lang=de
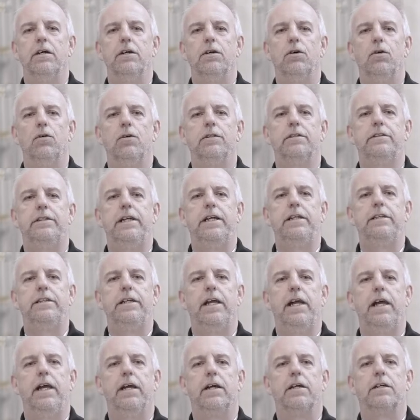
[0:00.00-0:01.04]
und
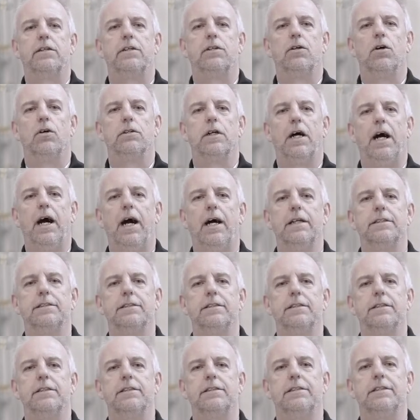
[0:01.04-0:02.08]
Didier
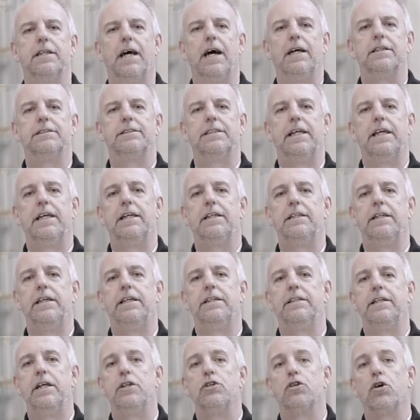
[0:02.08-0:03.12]
Conrad
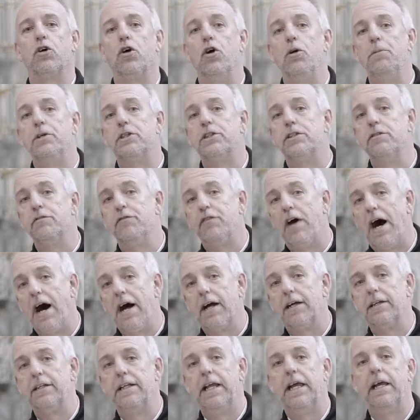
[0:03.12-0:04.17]
tatsächlich den römischen
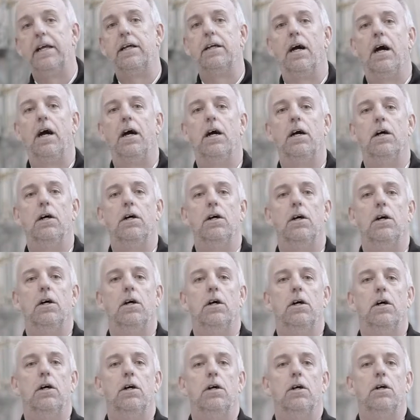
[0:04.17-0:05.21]
Wagenlenker
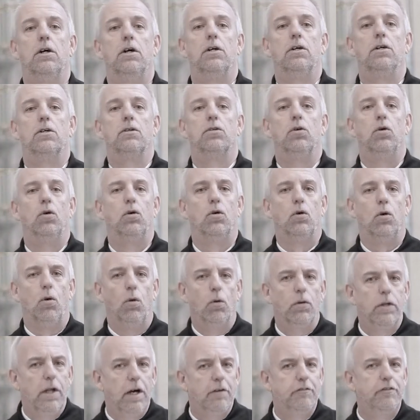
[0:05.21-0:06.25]

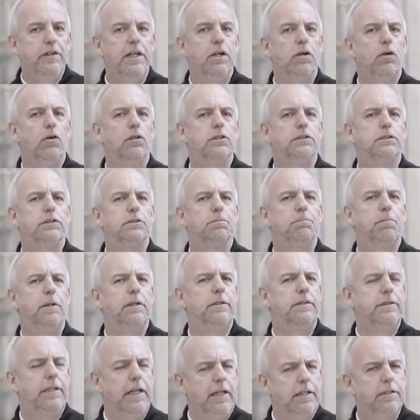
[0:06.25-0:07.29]
Coronavirus
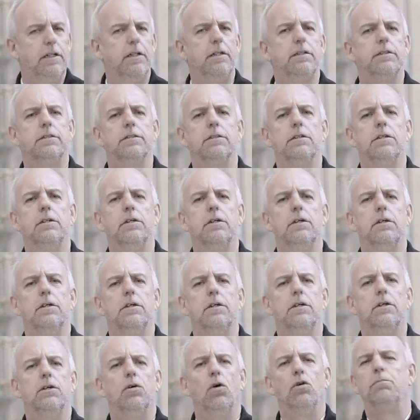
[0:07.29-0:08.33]
betitelt
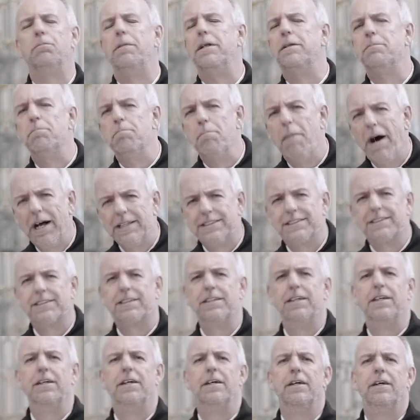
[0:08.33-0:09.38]
und mit
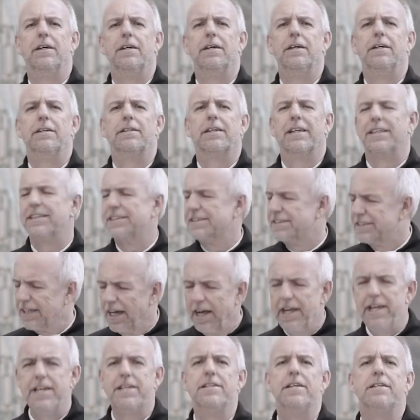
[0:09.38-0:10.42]
Maske
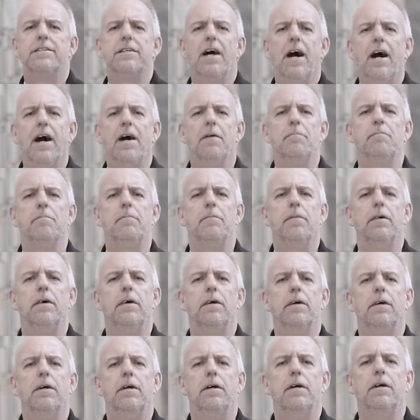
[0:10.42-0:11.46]
gezeichnet haben?
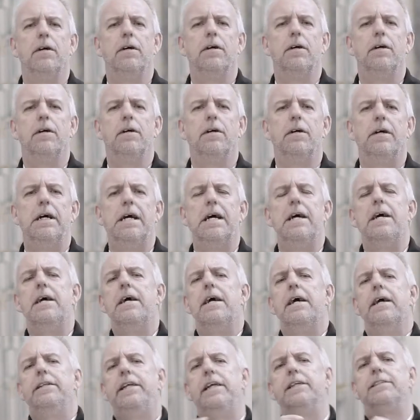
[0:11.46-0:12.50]

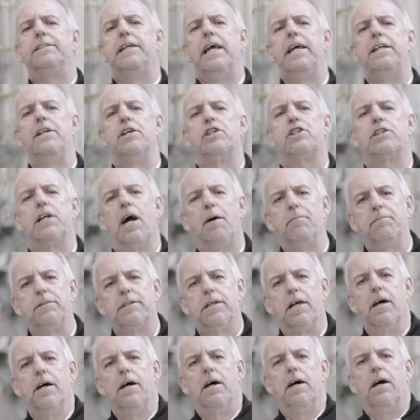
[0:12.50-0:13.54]
Die Szene
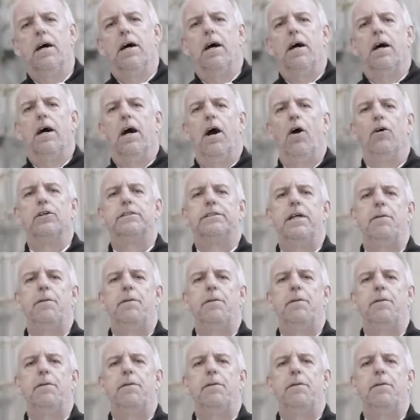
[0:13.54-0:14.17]
stammt aus